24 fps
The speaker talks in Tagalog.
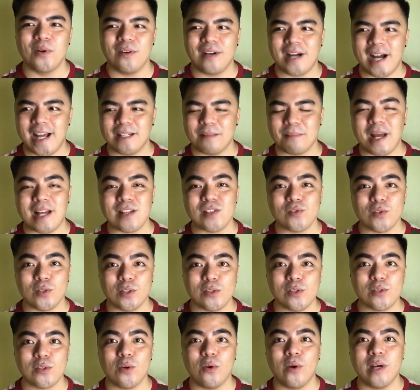Kahit
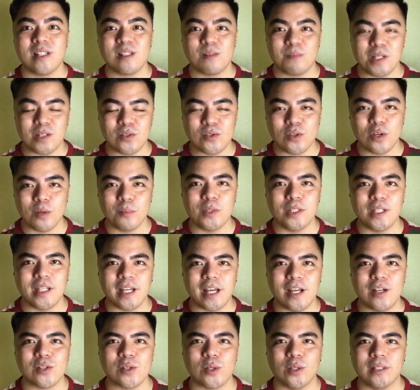master's ko ay eh, speech
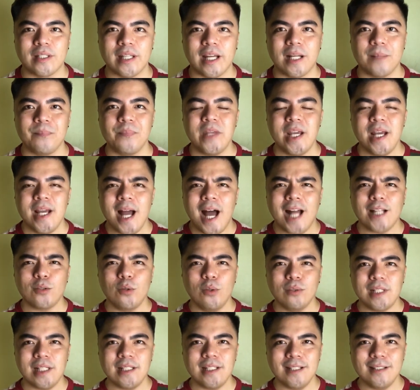communication din. At
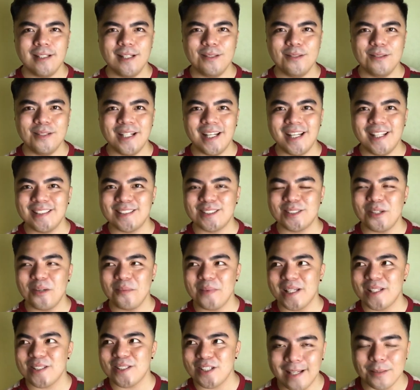kung titignan yung grades ko,
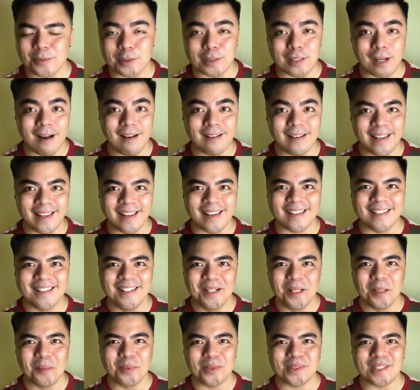medyo eh, struggle
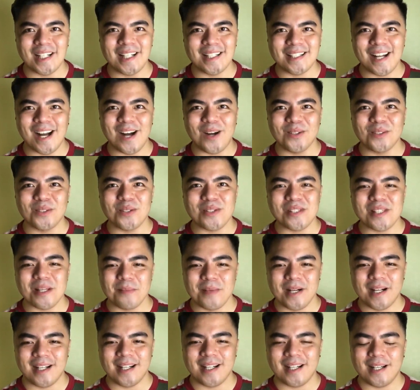po talaga ako doon sa
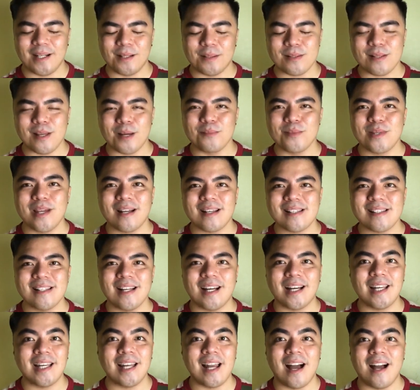mga subjects na
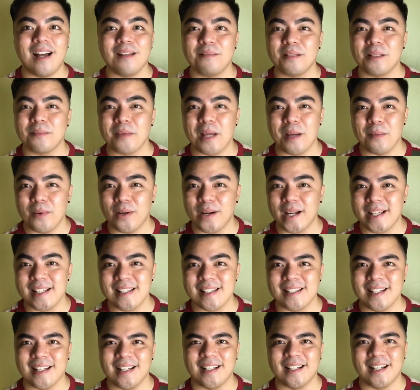kailangan mag-memorize
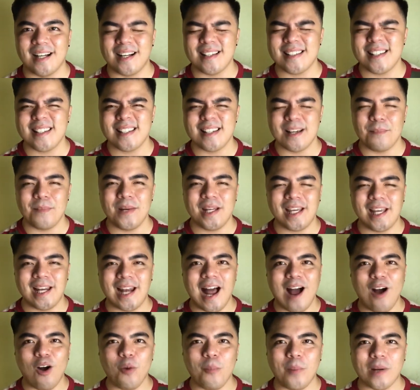talaga. Kasi syempre,
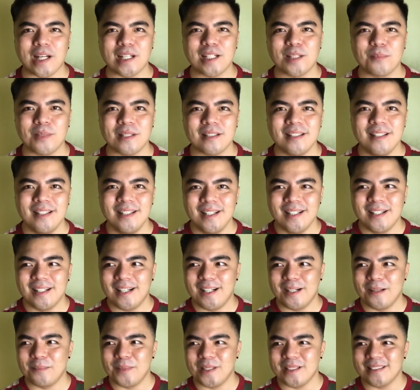kailangan ko pa rin naman
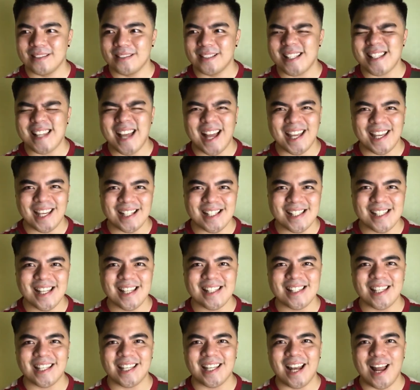uh,
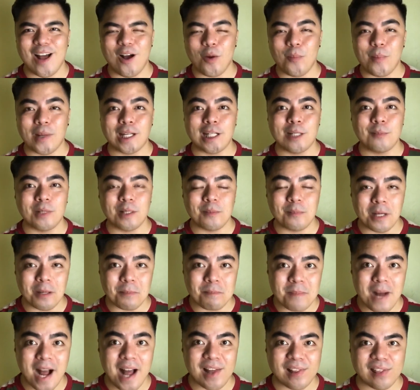mag-sciences, eh. kailangan ko pa rin naman
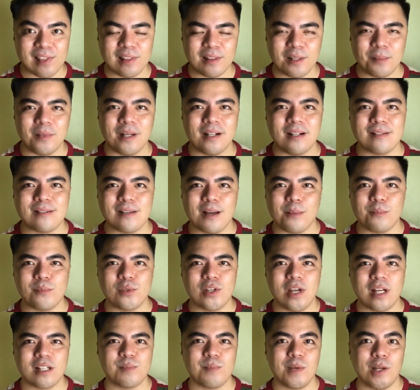mag-math na mga
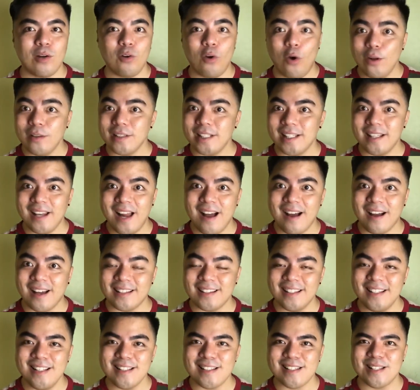subjects. Pero konti lang,
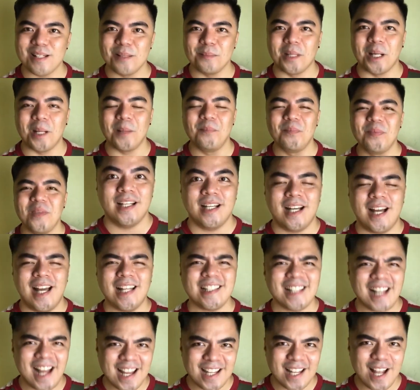at least, di ba? At
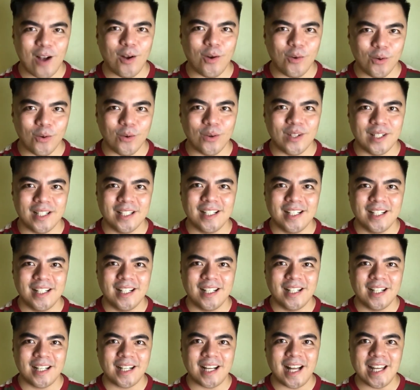kaya ko
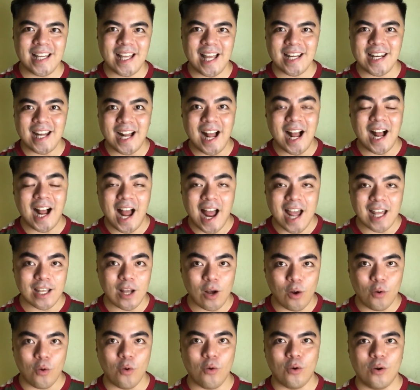kaya
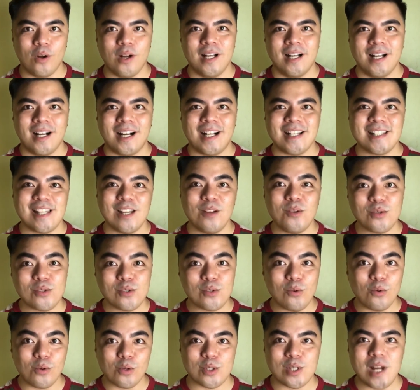nakakaya ko kasi
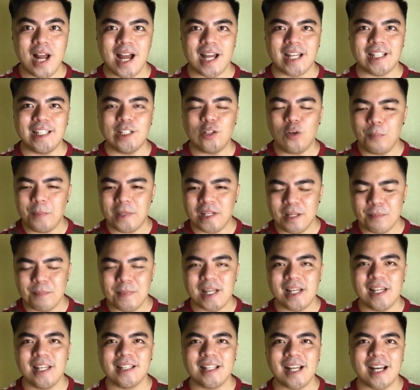gusto ko siya. Hindi ko
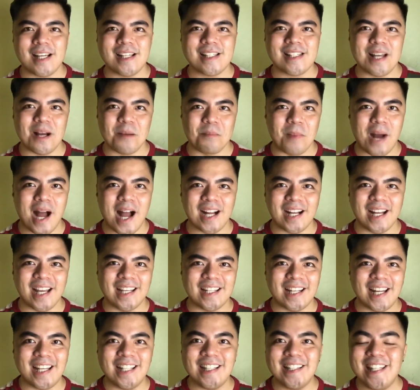pinipilit ang isang
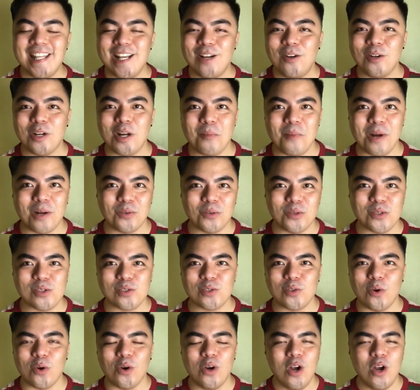bagay na hindi ko naman
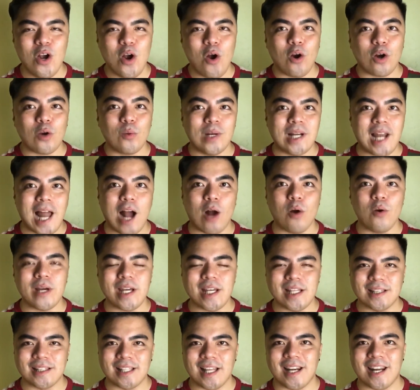gusto or wala akong
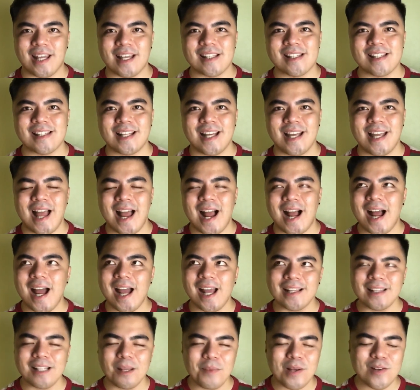interes. Kaya
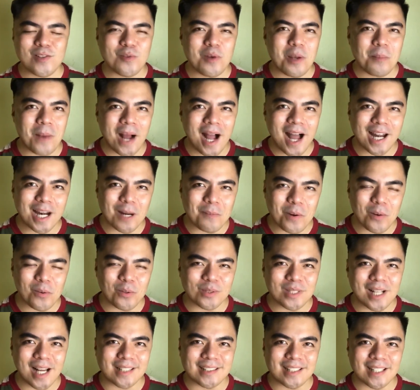kahit na medyo may pangarap
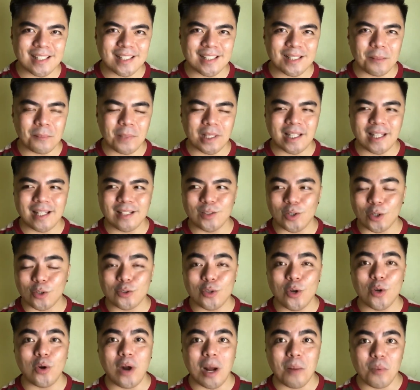akong dati maging
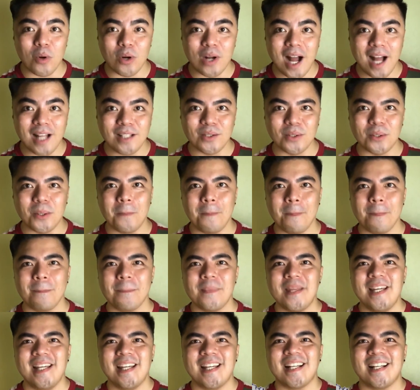doktor o abogado,
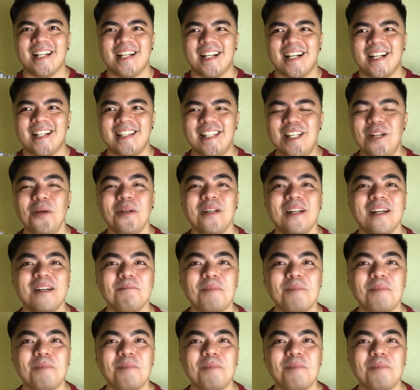hindi ko na